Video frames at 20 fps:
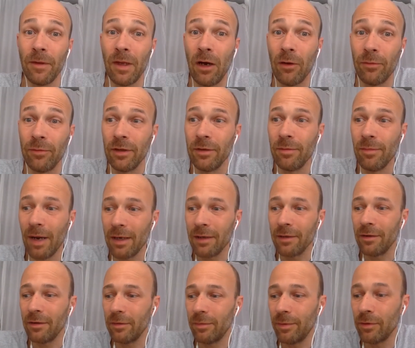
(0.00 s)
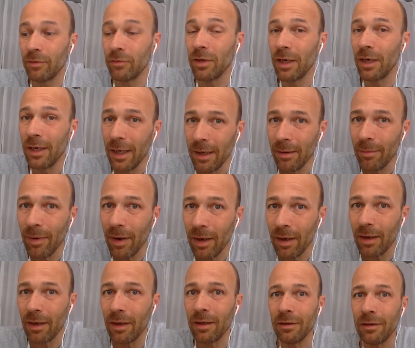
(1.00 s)
hauptsächlich mache. Also ich bin
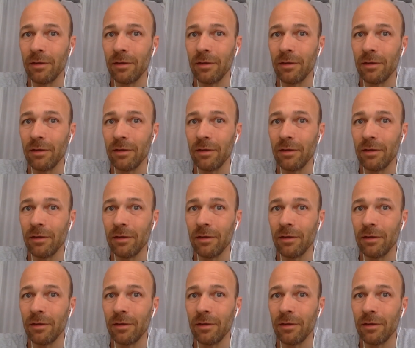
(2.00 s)
Unternehmer,